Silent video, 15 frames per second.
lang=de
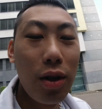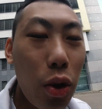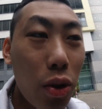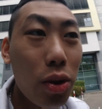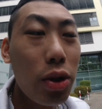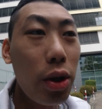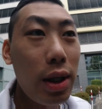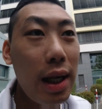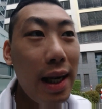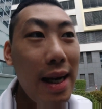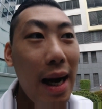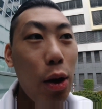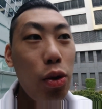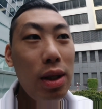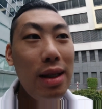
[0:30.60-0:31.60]
Wir gucken uns heute
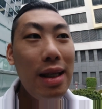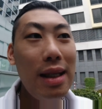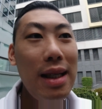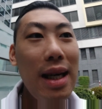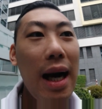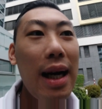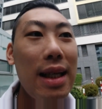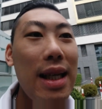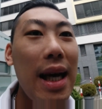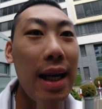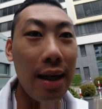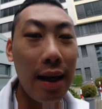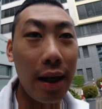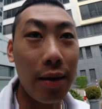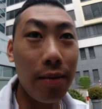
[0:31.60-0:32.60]
einen Audi
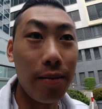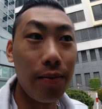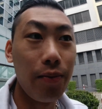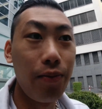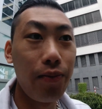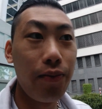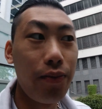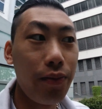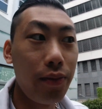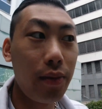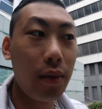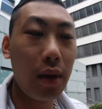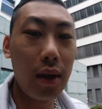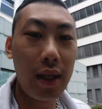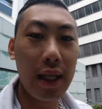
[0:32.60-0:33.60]
TT8N an.
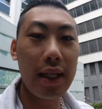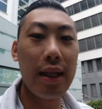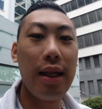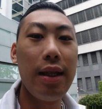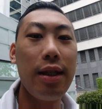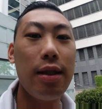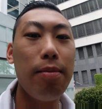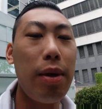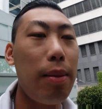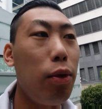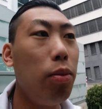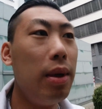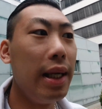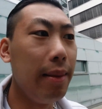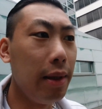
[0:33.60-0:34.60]
Der hat allerdings ein paar
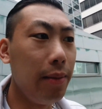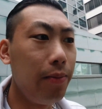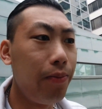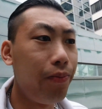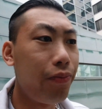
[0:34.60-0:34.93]
Probleme.